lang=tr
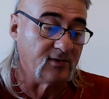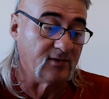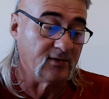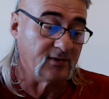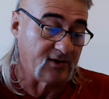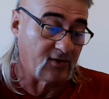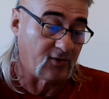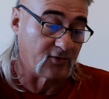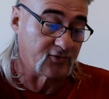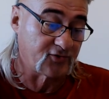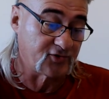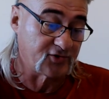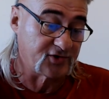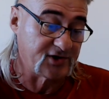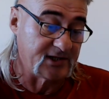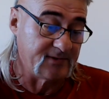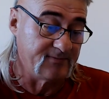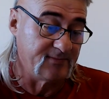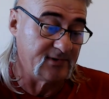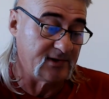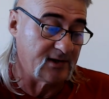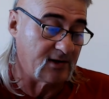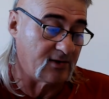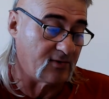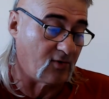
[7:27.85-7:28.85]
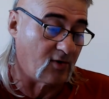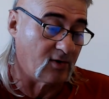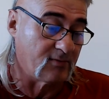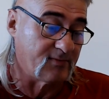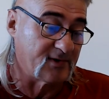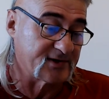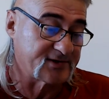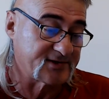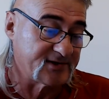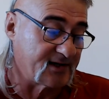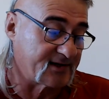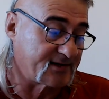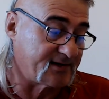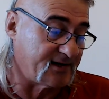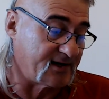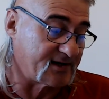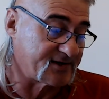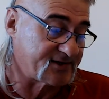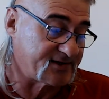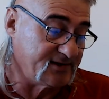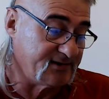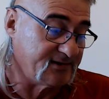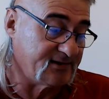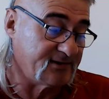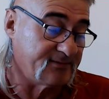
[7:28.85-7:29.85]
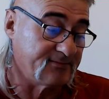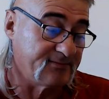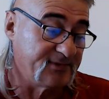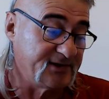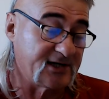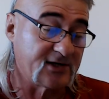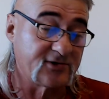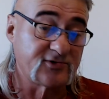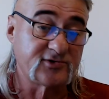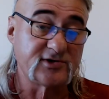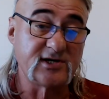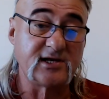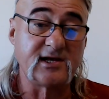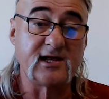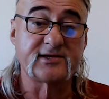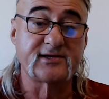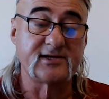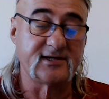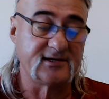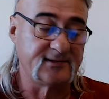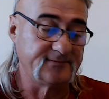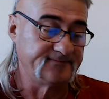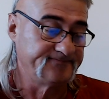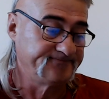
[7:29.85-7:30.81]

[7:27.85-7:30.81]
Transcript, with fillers: 37 milyon olmasına karşın 1856.